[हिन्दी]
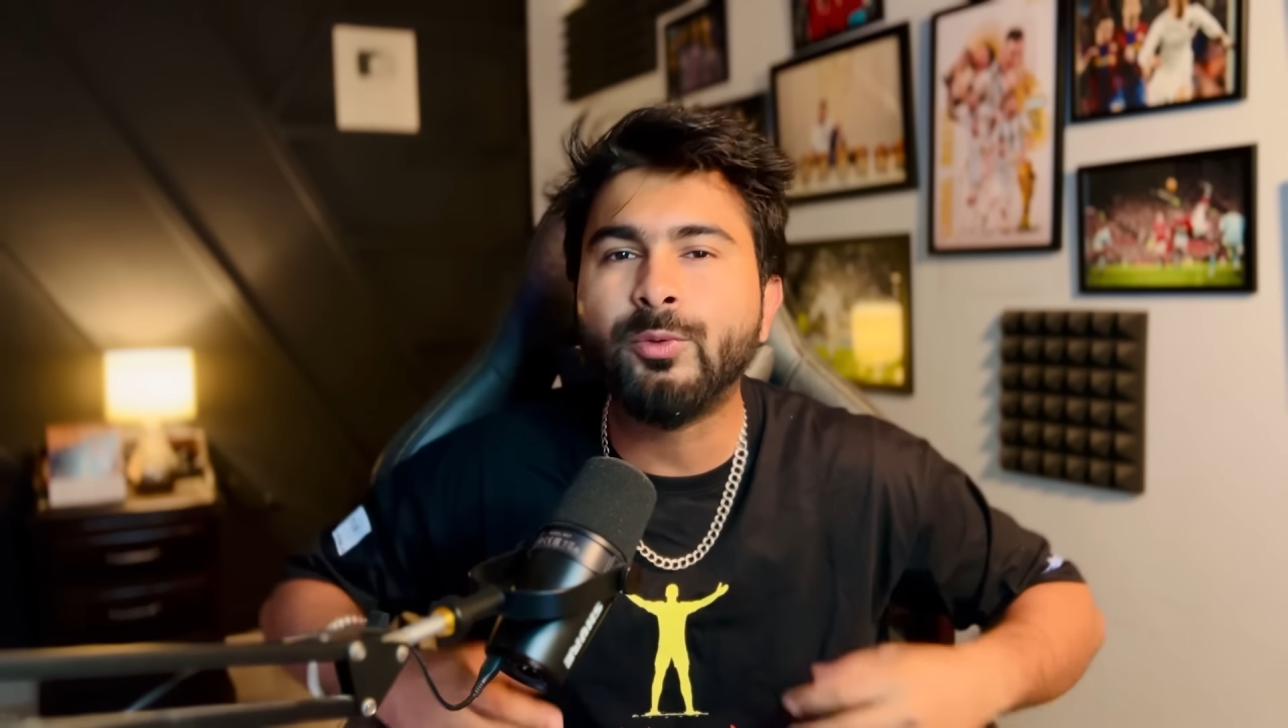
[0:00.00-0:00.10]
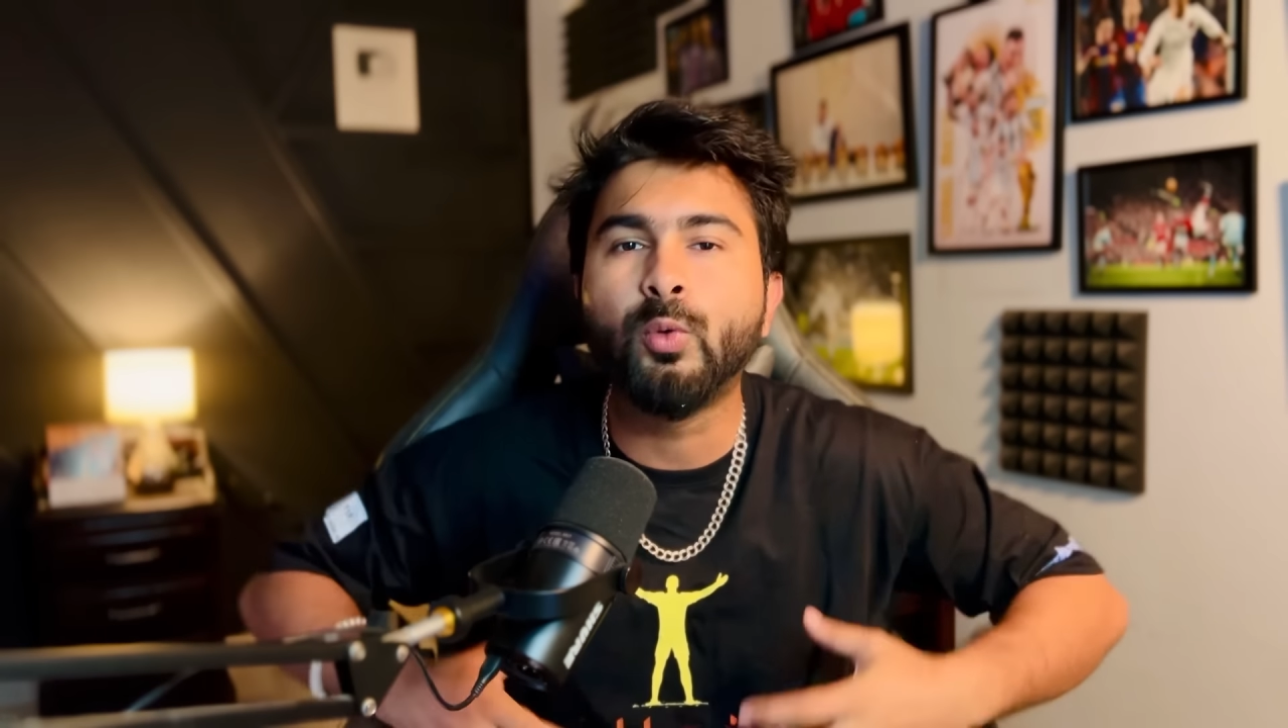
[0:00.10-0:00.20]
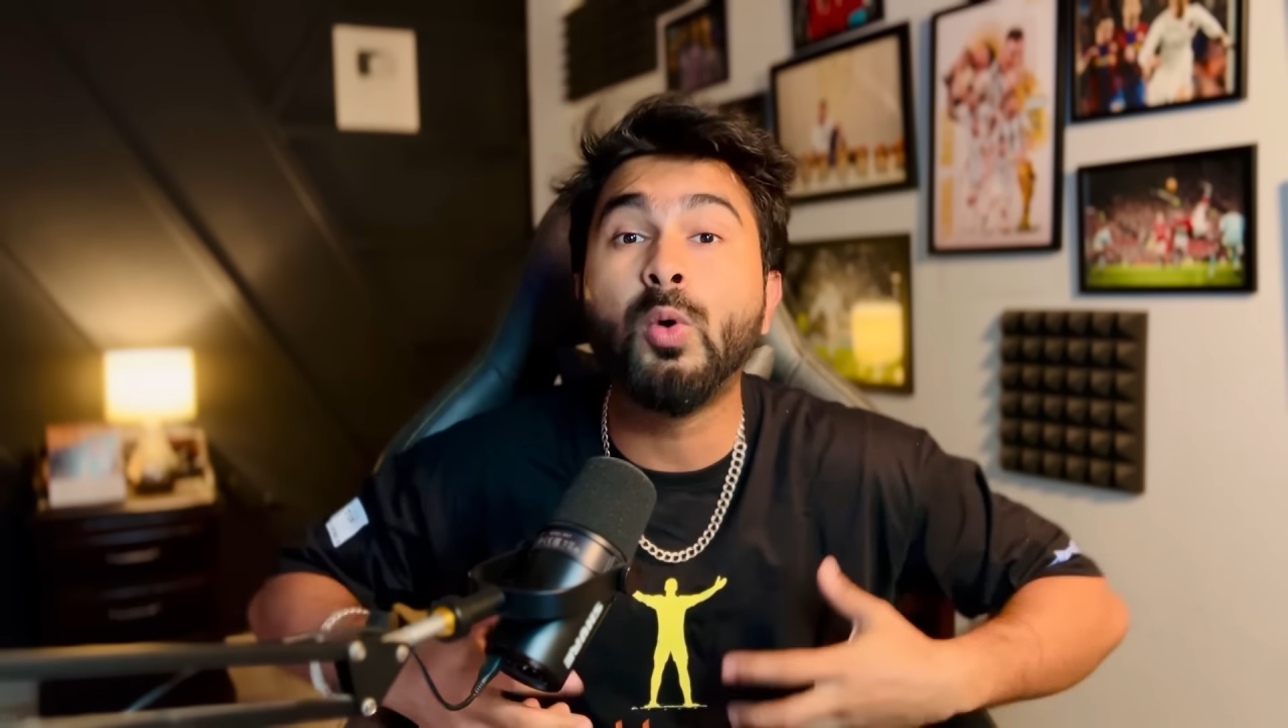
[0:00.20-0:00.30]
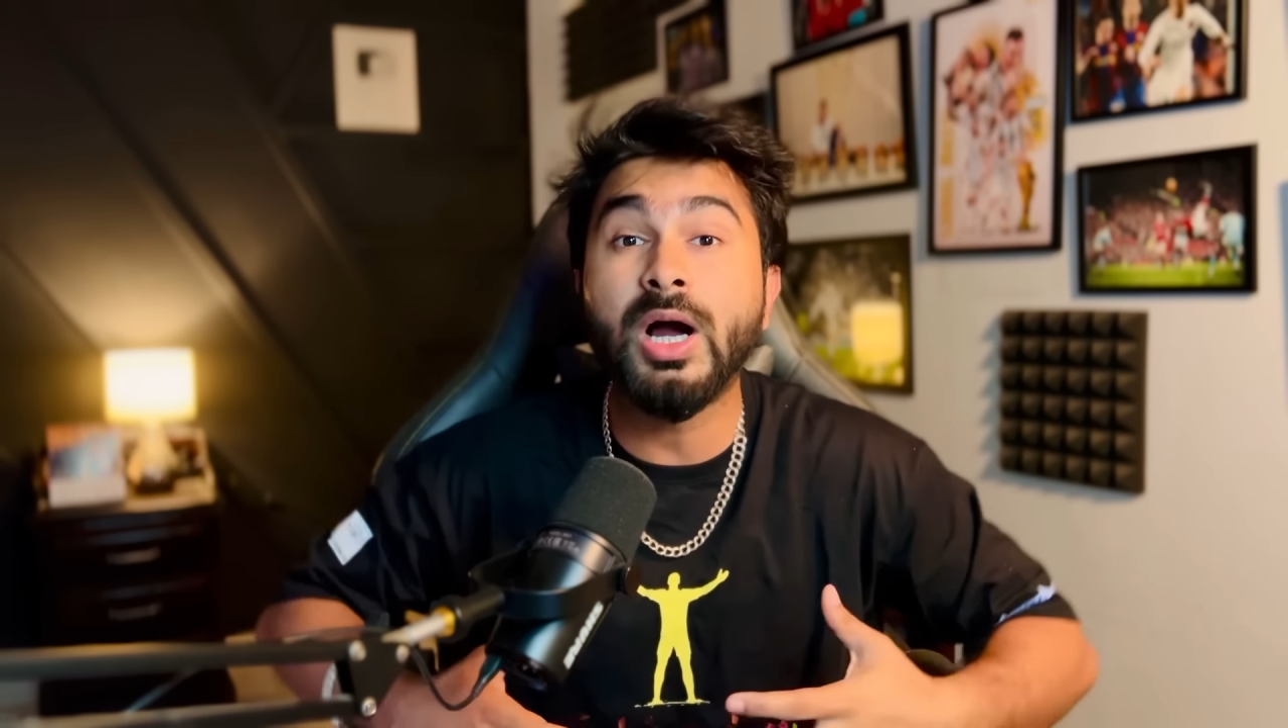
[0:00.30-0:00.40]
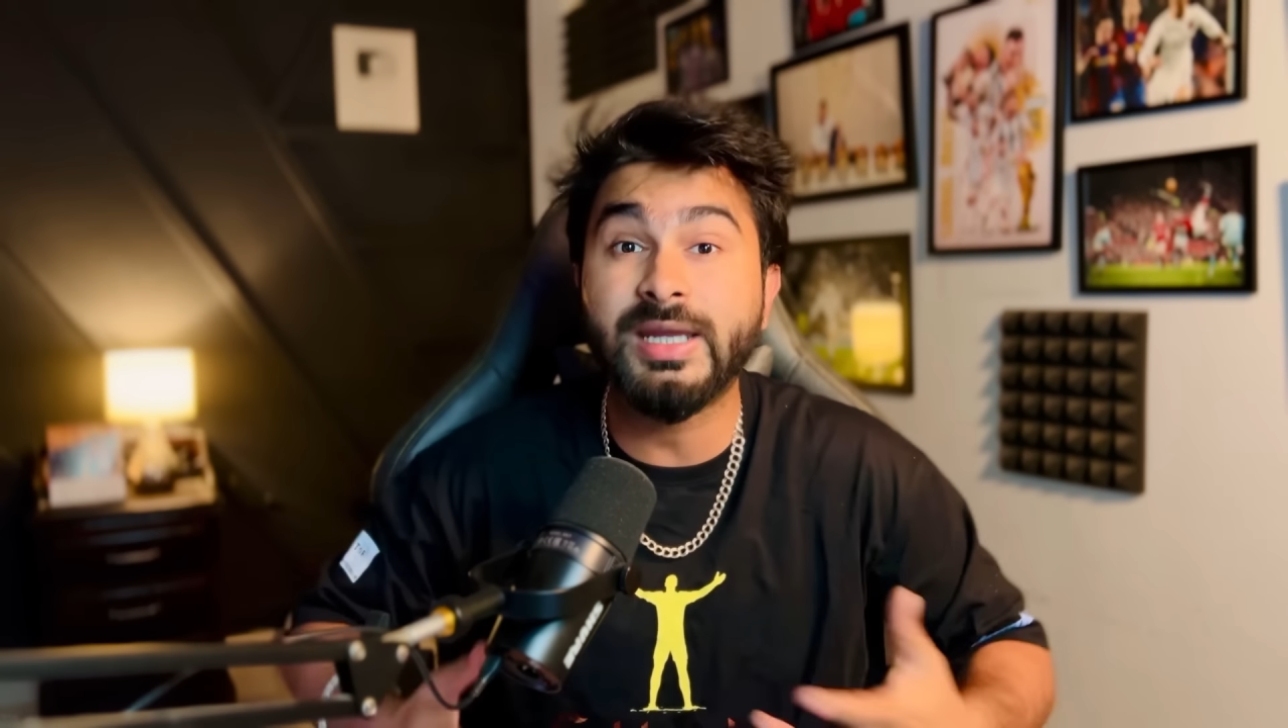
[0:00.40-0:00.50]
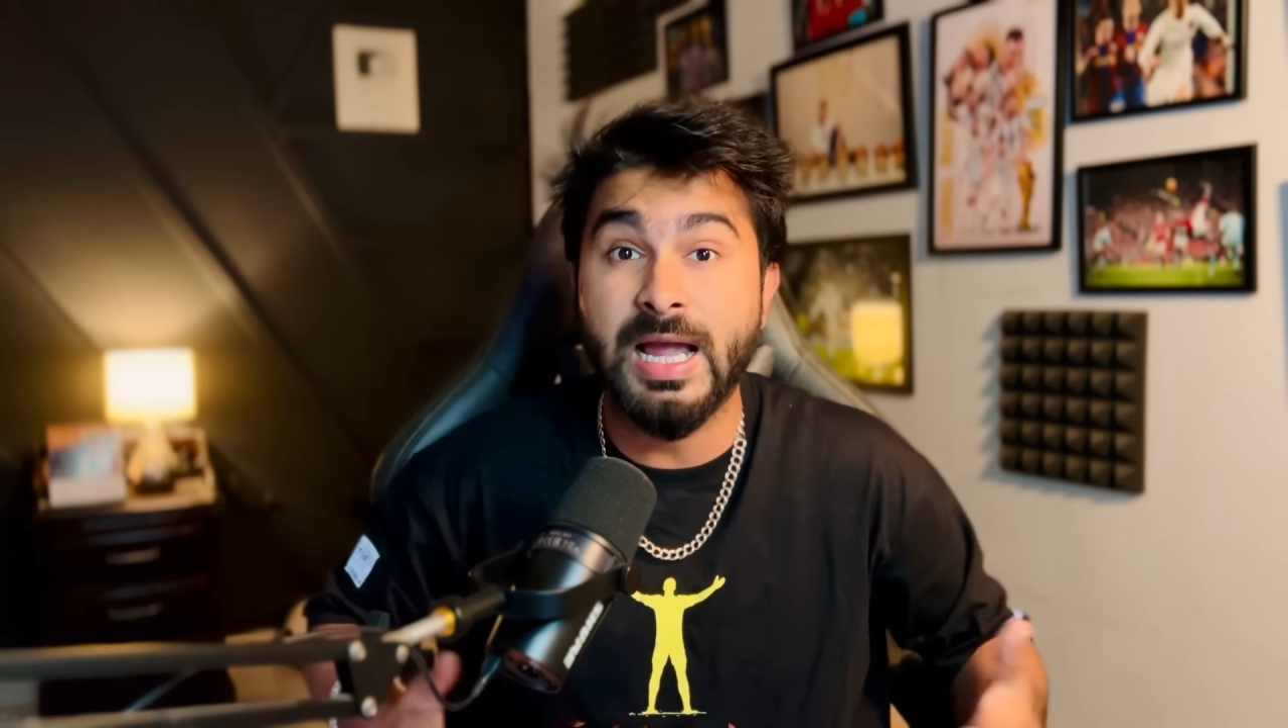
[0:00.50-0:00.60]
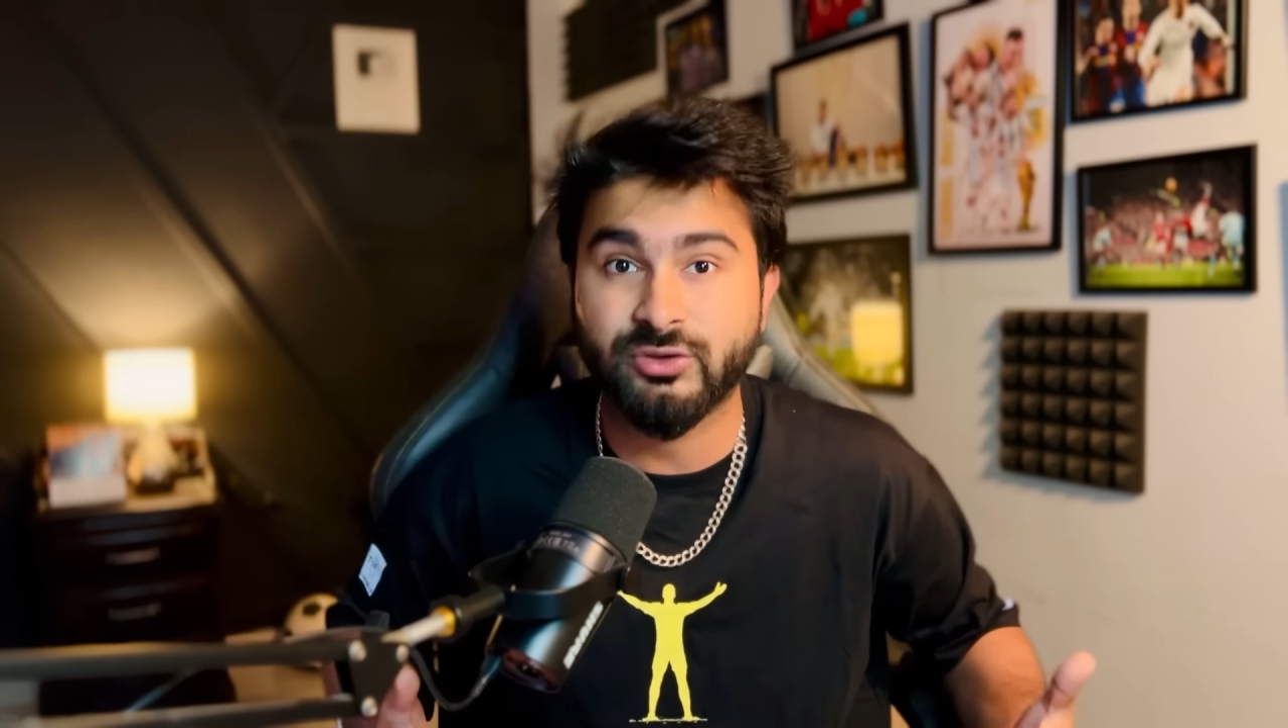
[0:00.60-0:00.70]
हुआ क्या